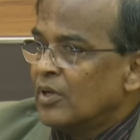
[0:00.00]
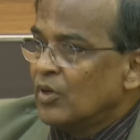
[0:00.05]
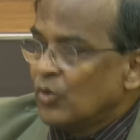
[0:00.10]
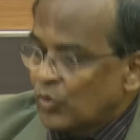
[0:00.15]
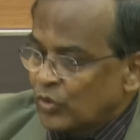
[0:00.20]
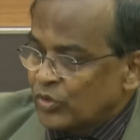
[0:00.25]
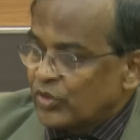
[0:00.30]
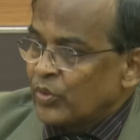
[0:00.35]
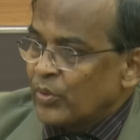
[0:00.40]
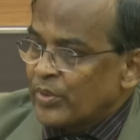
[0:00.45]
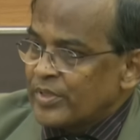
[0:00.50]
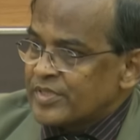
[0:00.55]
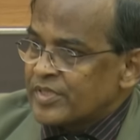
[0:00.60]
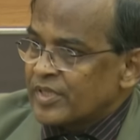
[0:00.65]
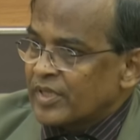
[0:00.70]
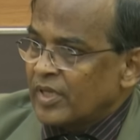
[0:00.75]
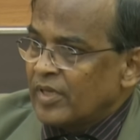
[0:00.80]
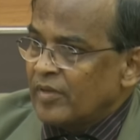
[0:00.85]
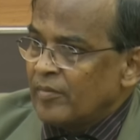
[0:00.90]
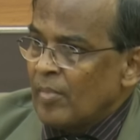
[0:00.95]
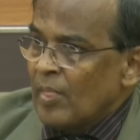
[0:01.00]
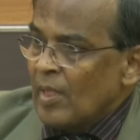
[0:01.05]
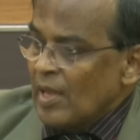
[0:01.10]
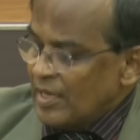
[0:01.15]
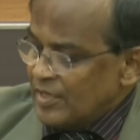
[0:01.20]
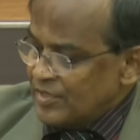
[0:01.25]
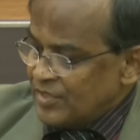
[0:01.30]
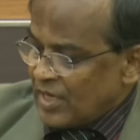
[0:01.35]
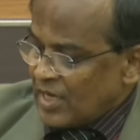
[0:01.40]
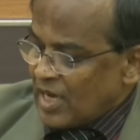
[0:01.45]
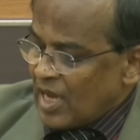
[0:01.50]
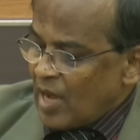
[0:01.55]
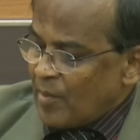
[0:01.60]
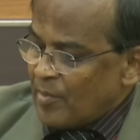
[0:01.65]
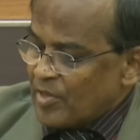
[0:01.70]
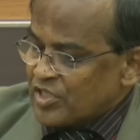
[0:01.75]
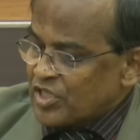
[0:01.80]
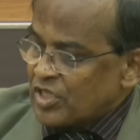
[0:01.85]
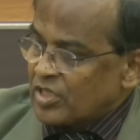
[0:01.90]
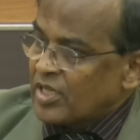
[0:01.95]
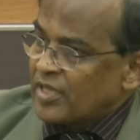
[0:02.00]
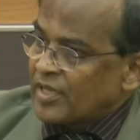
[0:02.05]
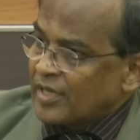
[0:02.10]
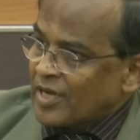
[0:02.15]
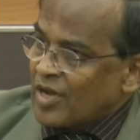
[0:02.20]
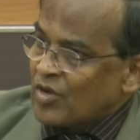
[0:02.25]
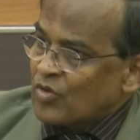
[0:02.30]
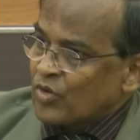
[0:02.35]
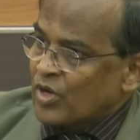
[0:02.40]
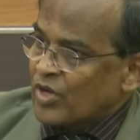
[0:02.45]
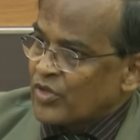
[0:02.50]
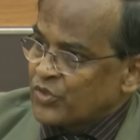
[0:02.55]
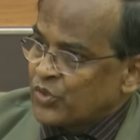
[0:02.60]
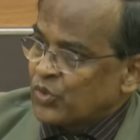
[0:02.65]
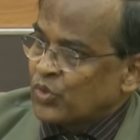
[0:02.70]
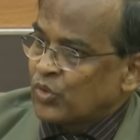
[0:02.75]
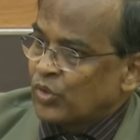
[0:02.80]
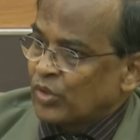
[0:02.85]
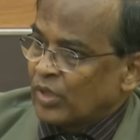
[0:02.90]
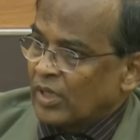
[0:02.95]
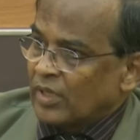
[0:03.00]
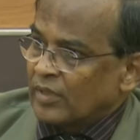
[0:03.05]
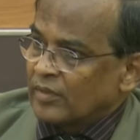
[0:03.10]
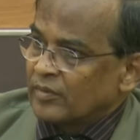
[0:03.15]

ক্ষতি হয়েছে কি যারা আমার সাথে দেখা করার যোগ্য না